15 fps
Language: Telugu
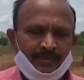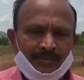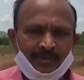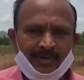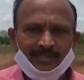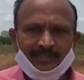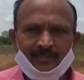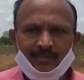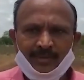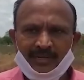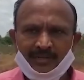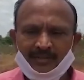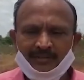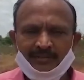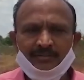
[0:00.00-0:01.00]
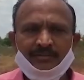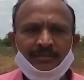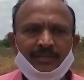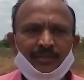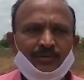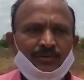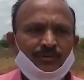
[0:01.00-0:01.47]
నాగసన్పల్లి అతను
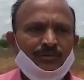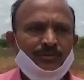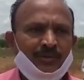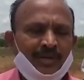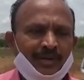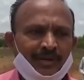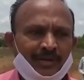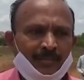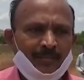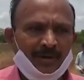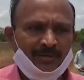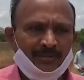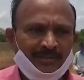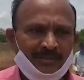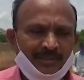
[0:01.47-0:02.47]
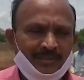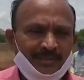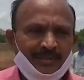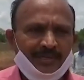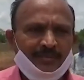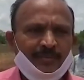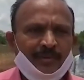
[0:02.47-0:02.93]
ఈరోజు తింటున్నారని కంప్లైంట్ వచ్చింది
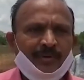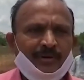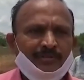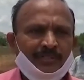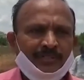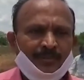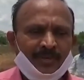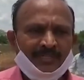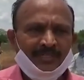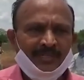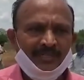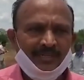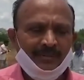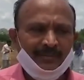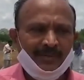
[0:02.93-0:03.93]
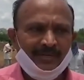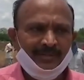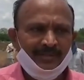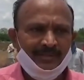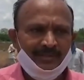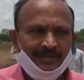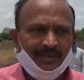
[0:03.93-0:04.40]
ఇక్కడ వచ్చి పరిశీలన చేయడం
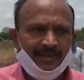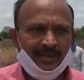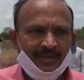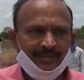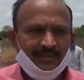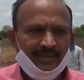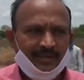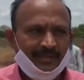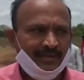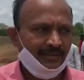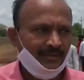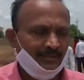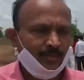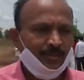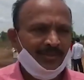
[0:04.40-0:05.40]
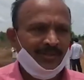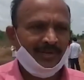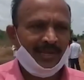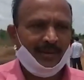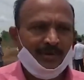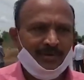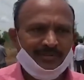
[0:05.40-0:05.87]
జరిగింది అయితే అతనికి తొమ్మిది వందల
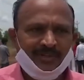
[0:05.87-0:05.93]
యాభై ఒక